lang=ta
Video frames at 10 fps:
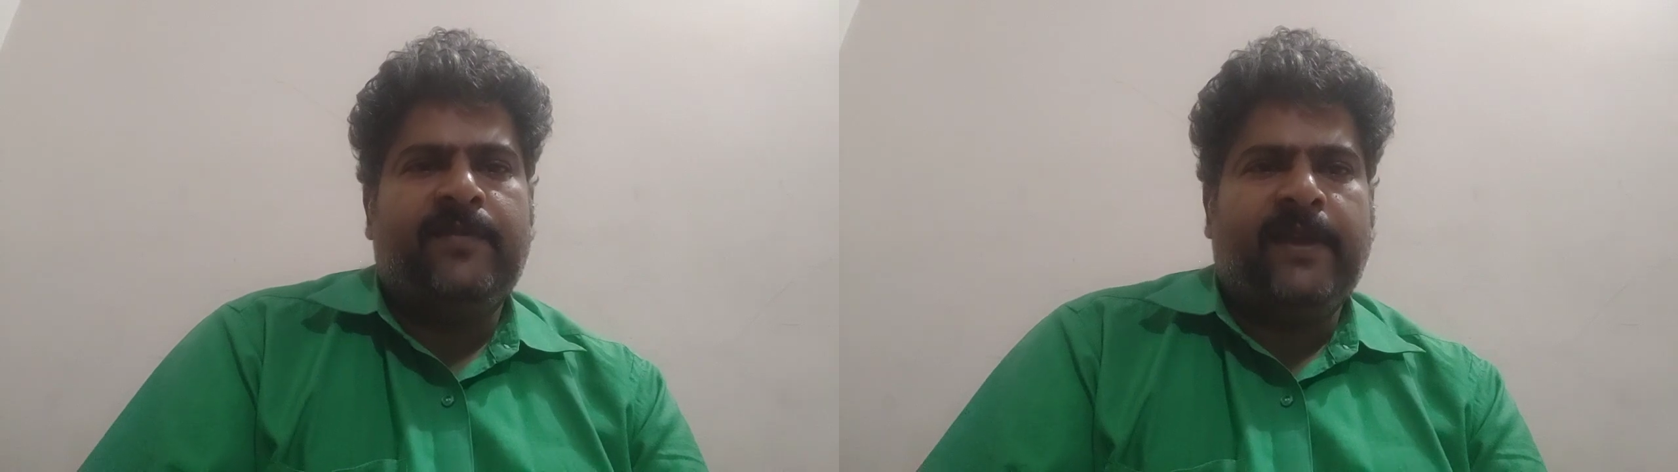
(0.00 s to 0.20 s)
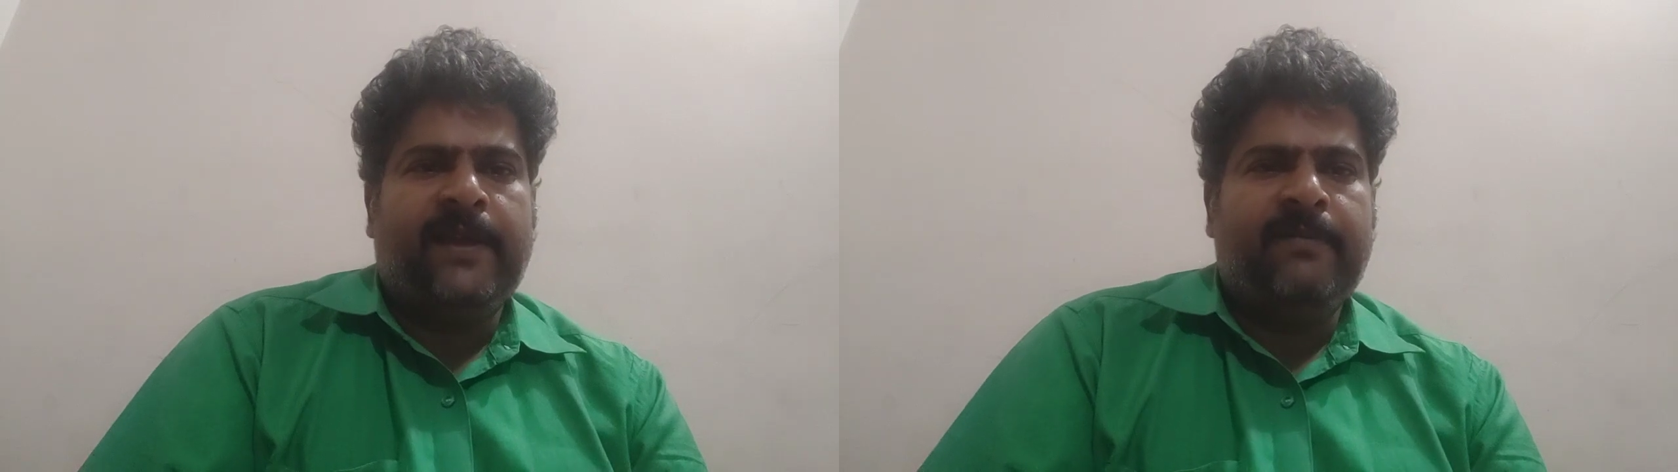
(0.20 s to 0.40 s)

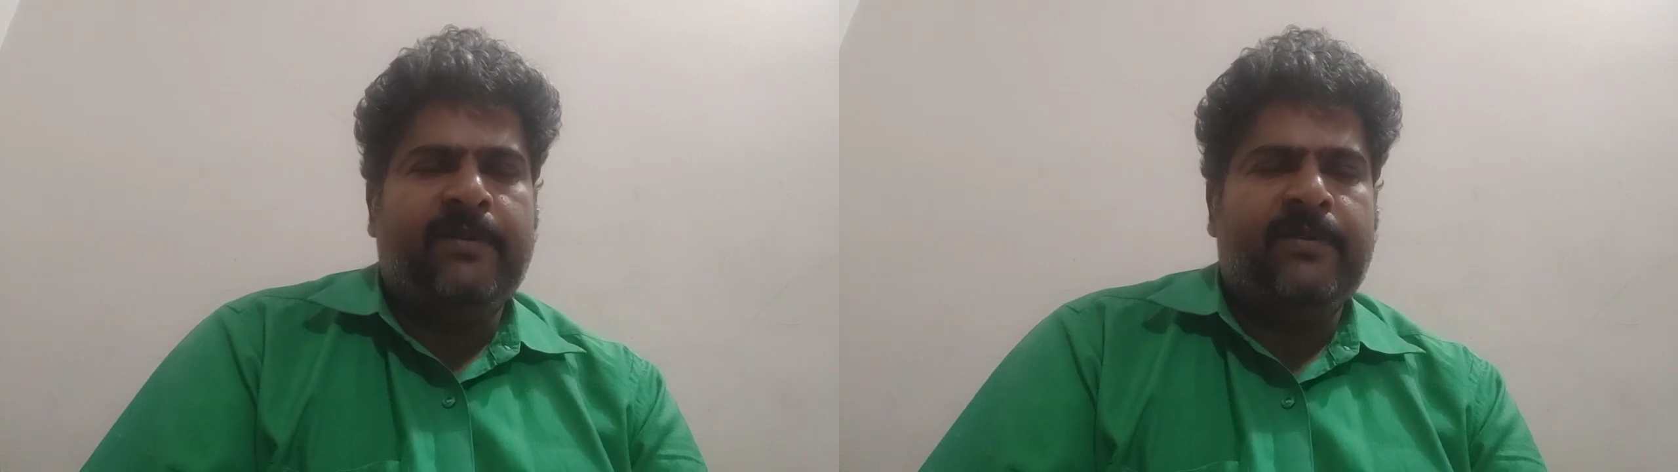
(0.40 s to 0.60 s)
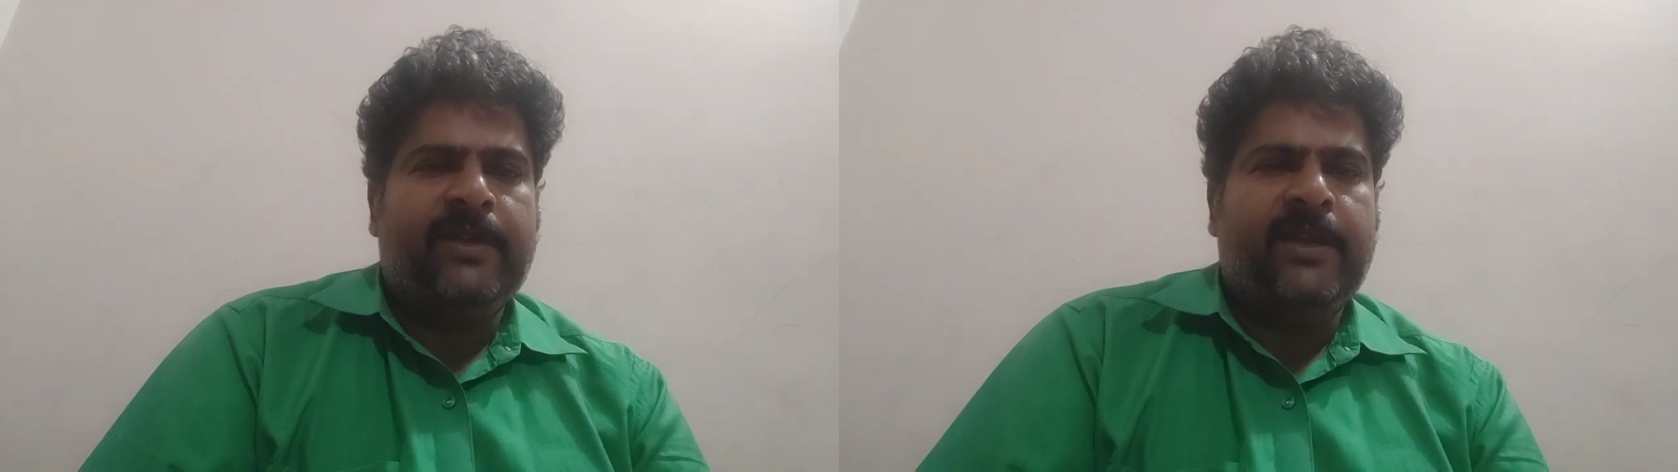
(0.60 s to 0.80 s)

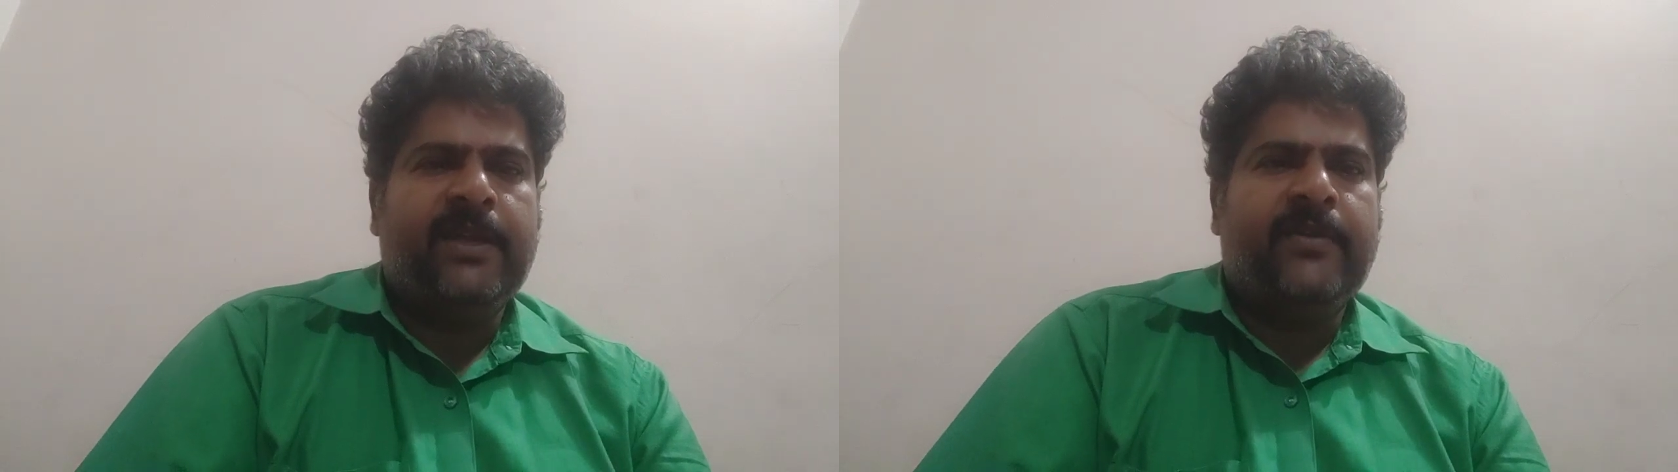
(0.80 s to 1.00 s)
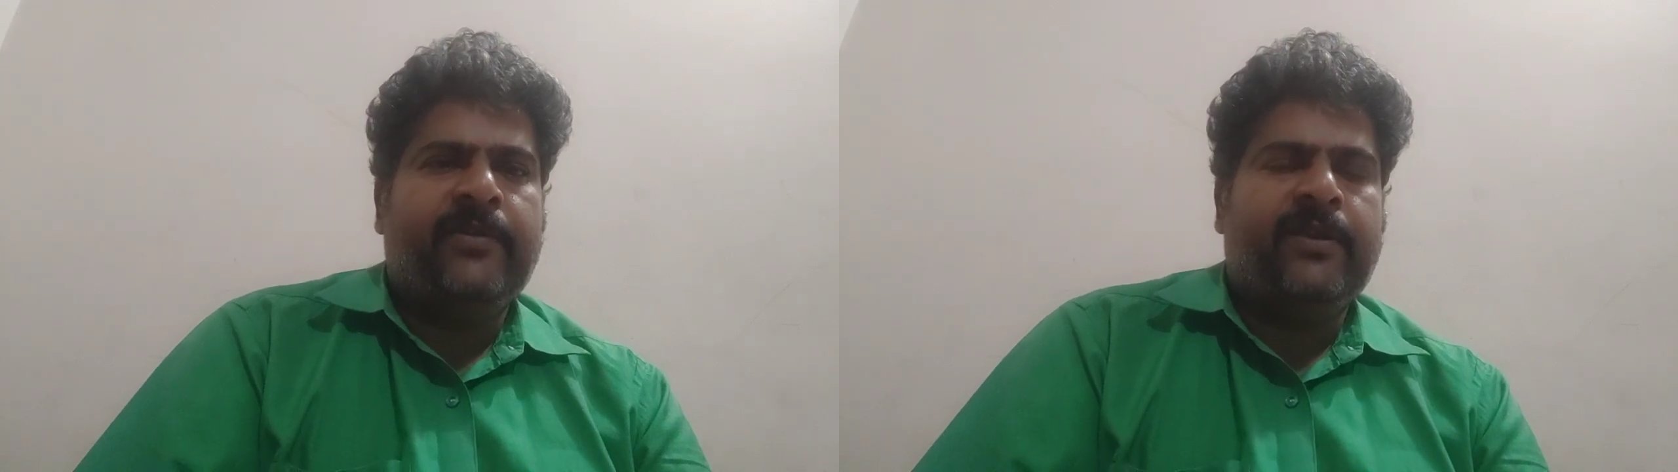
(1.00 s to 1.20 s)
செயல்படுவது
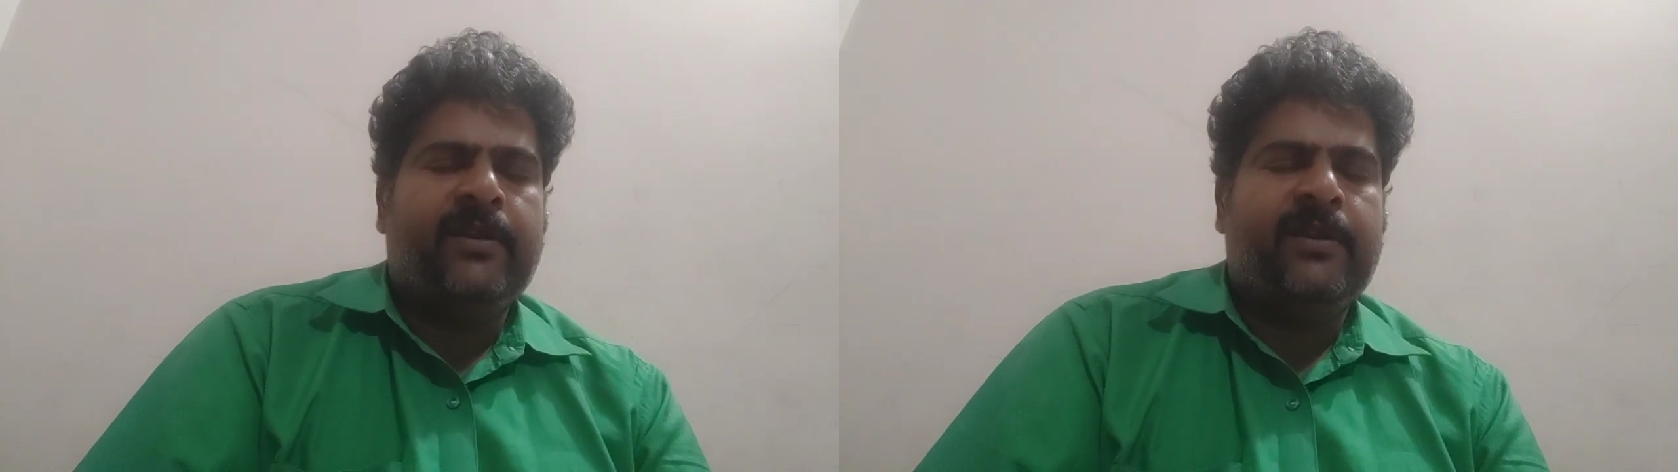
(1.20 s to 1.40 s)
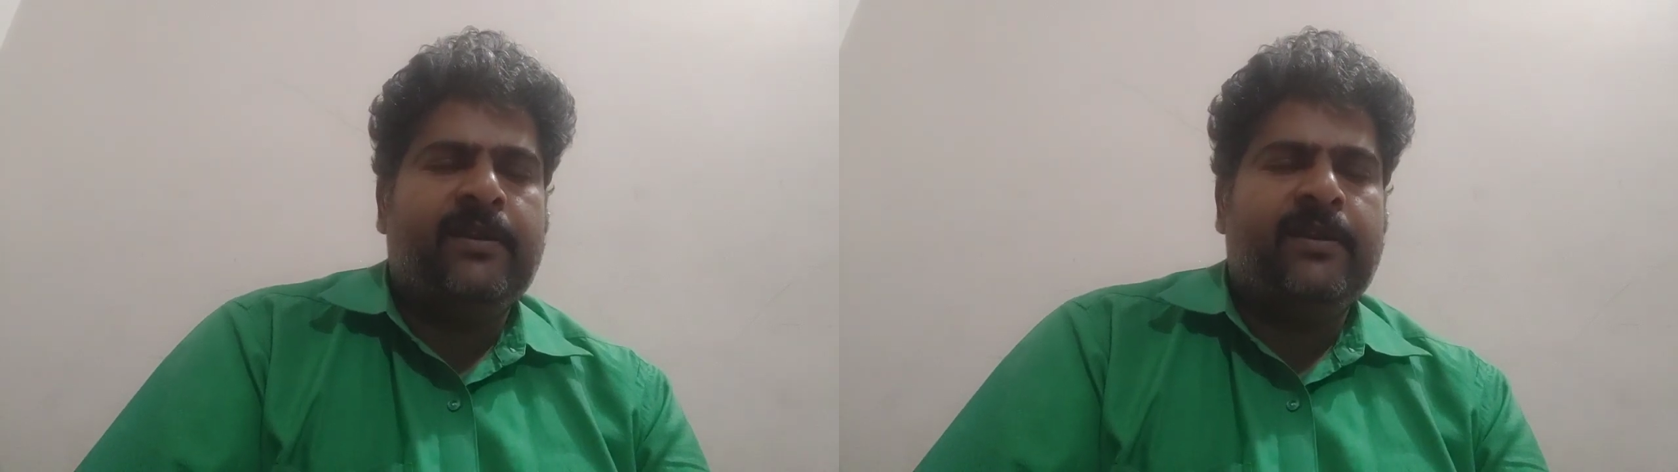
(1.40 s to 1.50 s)
இயற்கையுடன்